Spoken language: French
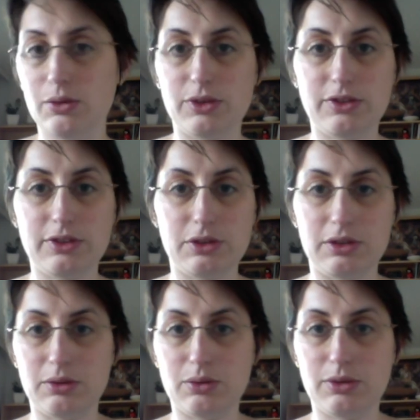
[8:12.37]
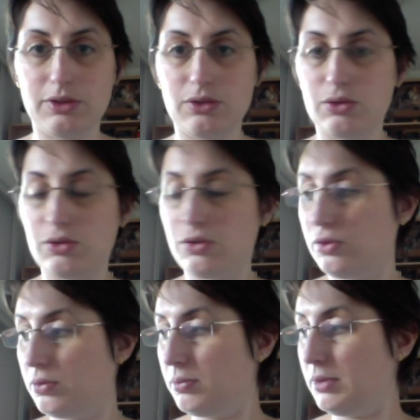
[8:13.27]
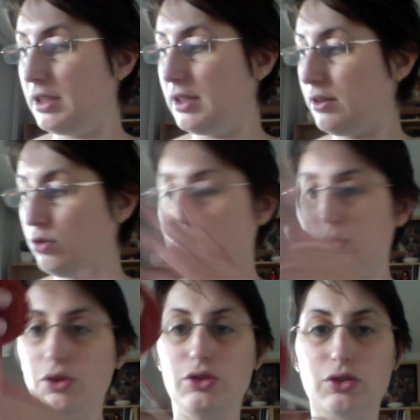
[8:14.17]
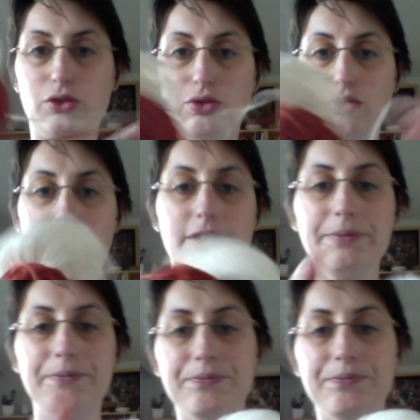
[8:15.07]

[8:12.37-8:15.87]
Où est-ce qu'il que sont mes restes de pelote Voilà.